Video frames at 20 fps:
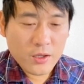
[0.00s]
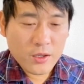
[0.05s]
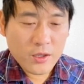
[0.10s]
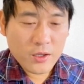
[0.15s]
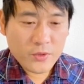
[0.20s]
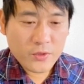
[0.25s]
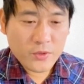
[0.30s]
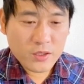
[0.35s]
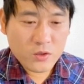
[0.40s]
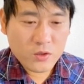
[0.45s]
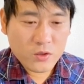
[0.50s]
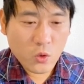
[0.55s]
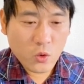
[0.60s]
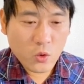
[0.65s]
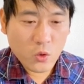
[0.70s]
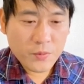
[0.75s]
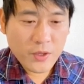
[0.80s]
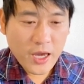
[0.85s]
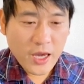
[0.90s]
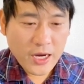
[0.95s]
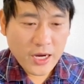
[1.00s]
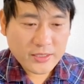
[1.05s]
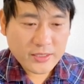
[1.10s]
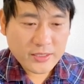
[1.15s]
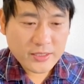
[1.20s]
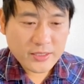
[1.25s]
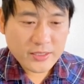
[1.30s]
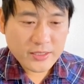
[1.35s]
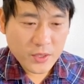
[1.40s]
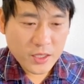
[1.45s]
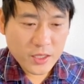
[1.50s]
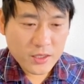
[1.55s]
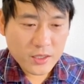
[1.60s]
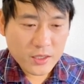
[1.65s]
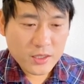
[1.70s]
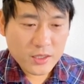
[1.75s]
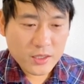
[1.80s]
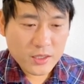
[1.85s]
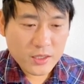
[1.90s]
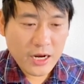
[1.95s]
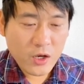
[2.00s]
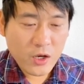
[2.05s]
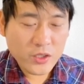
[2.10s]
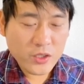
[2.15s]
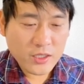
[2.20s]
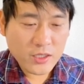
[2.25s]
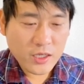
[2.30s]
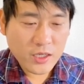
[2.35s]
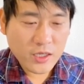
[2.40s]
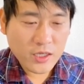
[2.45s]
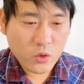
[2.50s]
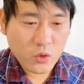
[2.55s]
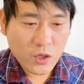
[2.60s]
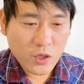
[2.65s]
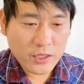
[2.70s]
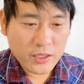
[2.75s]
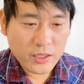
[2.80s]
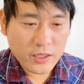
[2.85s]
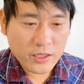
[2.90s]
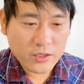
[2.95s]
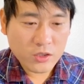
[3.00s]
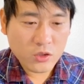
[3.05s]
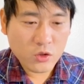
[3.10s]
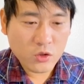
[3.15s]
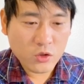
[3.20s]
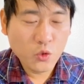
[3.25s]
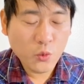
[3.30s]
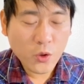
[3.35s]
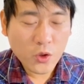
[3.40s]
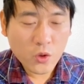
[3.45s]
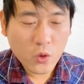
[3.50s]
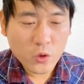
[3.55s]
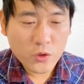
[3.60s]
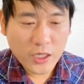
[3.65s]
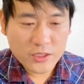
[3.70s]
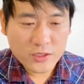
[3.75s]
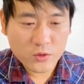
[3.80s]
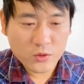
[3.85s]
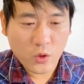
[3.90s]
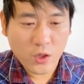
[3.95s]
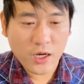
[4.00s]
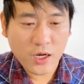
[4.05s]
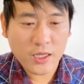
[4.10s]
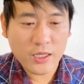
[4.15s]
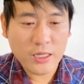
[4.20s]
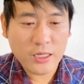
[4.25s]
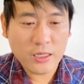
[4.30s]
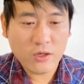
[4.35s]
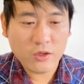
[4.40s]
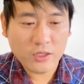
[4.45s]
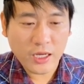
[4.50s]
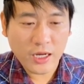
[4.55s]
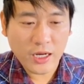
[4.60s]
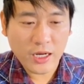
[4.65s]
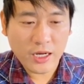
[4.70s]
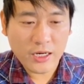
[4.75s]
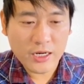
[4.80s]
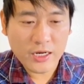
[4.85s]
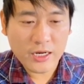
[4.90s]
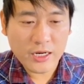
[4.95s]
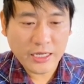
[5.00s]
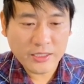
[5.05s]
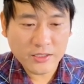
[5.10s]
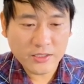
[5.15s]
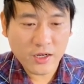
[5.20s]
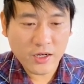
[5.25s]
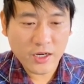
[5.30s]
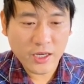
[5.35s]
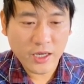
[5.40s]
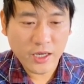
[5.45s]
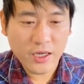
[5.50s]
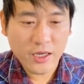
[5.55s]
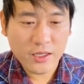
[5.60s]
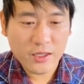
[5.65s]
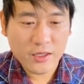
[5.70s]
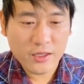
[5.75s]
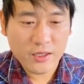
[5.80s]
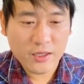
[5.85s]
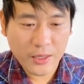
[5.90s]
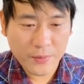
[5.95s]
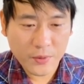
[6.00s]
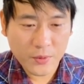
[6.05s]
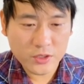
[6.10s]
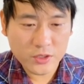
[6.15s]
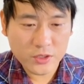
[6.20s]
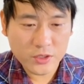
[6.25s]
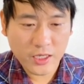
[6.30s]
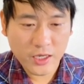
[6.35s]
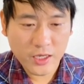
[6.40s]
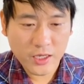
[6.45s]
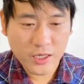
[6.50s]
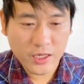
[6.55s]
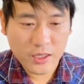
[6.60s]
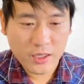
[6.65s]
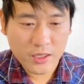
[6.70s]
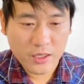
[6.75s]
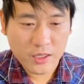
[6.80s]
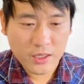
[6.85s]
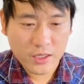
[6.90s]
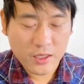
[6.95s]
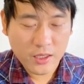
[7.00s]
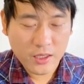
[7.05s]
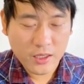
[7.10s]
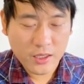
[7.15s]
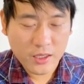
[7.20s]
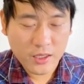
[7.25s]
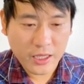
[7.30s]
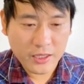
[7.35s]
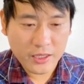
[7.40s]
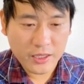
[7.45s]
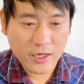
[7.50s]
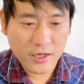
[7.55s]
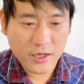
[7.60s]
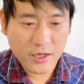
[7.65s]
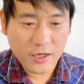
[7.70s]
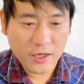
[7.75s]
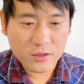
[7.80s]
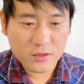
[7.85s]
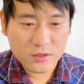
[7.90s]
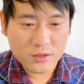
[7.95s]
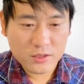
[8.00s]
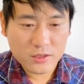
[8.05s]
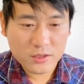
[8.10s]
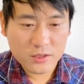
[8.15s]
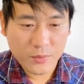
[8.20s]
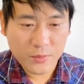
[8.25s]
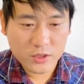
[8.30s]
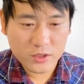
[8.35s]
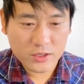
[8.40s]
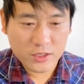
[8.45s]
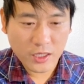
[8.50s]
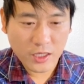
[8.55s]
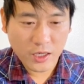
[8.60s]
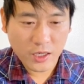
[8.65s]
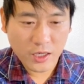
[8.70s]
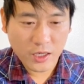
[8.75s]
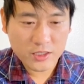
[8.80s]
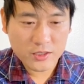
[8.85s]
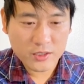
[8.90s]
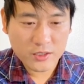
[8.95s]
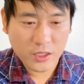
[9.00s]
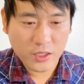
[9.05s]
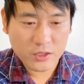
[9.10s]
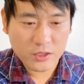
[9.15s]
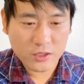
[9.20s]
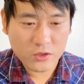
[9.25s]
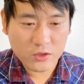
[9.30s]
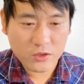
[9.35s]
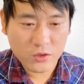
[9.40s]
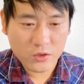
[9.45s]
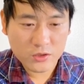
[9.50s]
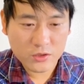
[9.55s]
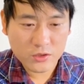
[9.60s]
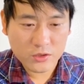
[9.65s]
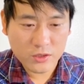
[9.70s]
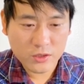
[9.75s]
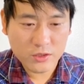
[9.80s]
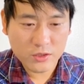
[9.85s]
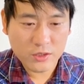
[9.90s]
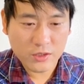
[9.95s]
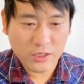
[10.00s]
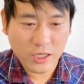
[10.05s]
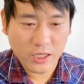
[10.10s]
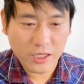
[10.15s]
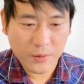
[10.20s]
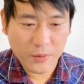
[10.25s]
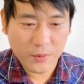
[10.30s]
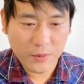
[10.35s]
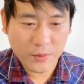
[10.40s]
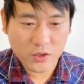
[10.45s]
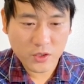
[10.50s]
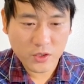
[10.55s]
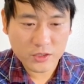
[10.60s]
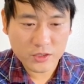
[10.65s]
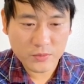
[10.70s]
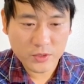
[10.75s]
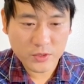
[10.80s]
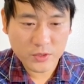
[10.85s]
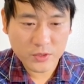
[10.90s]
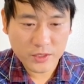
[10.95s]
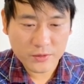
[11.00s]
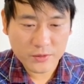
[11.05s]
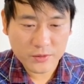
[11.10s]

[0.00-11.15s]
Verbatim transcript: 그 독립계약자지만 갈 회사가 돌아가 있다. 저는 우버로 다시 돌아갈 거다라는 가정하에 네 번째, 아니라면 세 번째 하시면 되겠죠. 저는 네 번째로 하겠습니다.